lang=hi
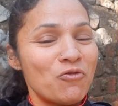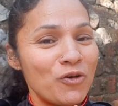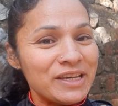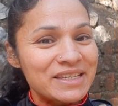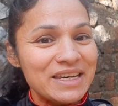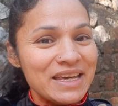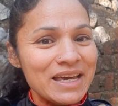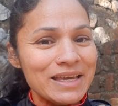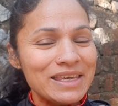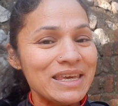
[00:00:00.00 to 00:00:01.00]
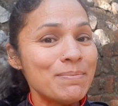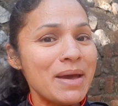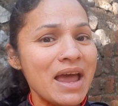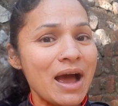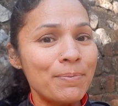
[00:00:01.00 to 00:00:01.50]
वो इसलिए कि
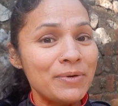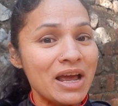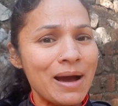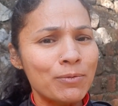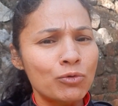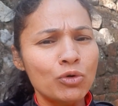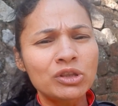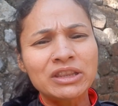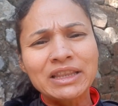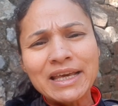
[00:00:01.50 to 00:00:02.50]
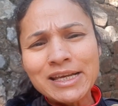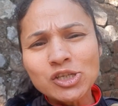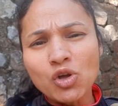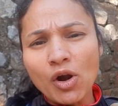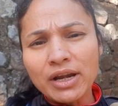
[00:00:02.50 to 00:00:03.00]
मैं अपने आप को
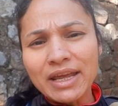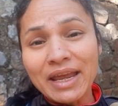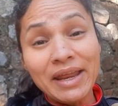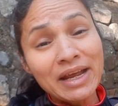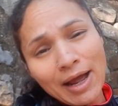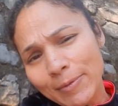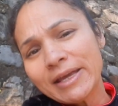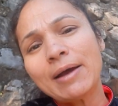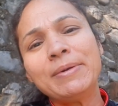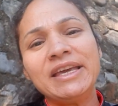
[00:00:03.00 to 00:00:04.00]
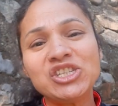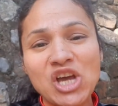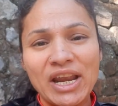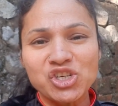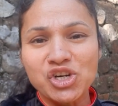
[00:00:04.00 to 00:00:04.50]
तेज दौड़ने के लिए कभी कभी ही
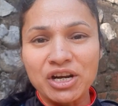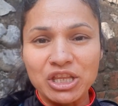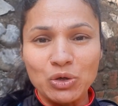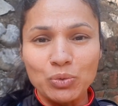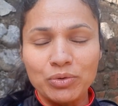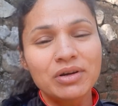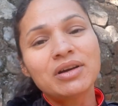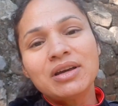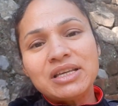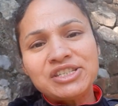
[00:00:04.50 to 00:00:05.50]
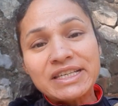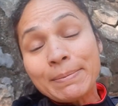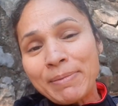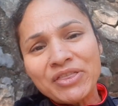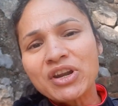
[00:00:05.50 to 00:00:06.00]
चैलेंज करती हूँ
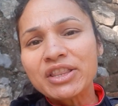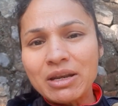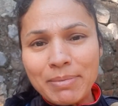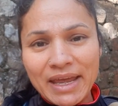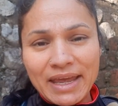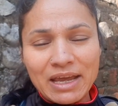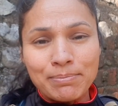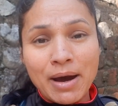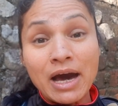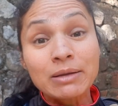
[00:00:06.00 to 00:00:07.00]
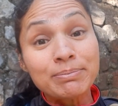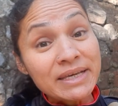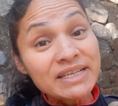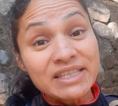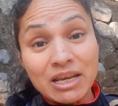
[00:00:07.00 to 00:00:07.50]
जैसे पंद्रह दिन में एक बार
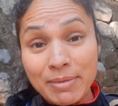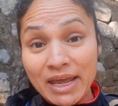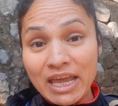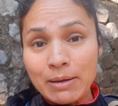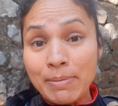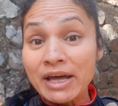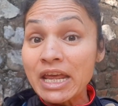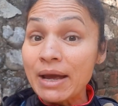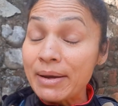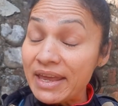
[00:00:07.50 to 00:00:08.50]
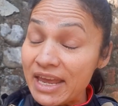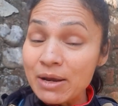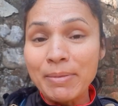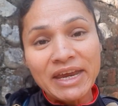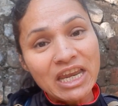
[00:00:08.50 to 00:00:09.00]
बीस दिन में एक बार या
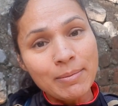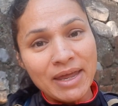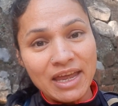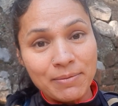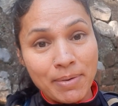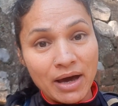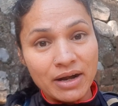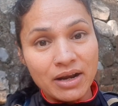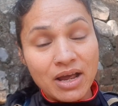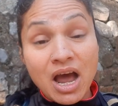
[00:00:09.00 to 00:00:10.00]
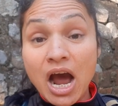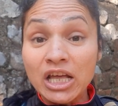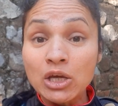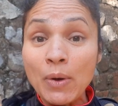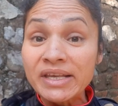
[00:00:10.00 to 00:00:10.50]
एक महीने में एक बार
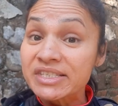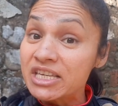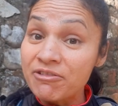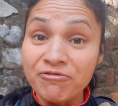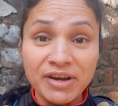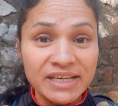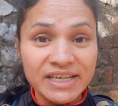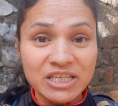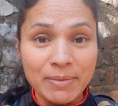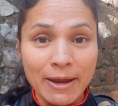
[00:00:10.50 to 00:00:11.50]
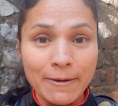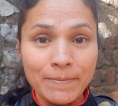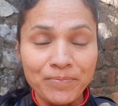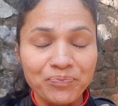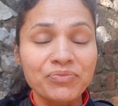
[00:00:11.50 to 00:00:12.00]
अदरवाइज सिर्फ रेसेस में
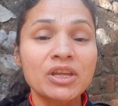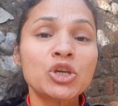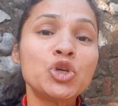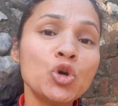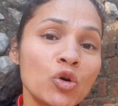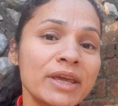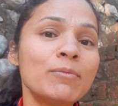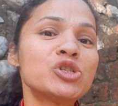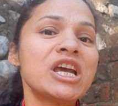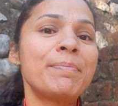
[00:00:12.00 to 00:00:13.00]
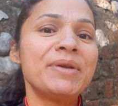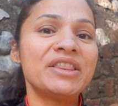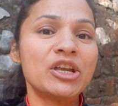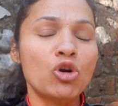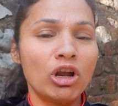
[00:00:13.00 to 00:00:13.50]
क्योंकि मुझे अपने
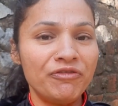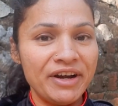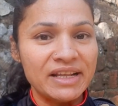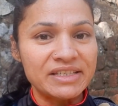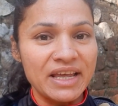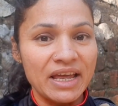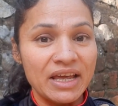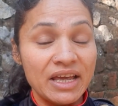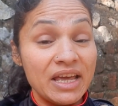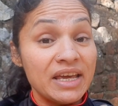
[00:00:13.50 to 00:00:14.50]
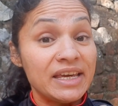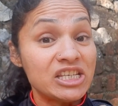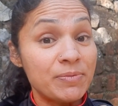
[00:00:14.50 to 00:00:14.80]
अंदर कॉन्फिडेंस है कि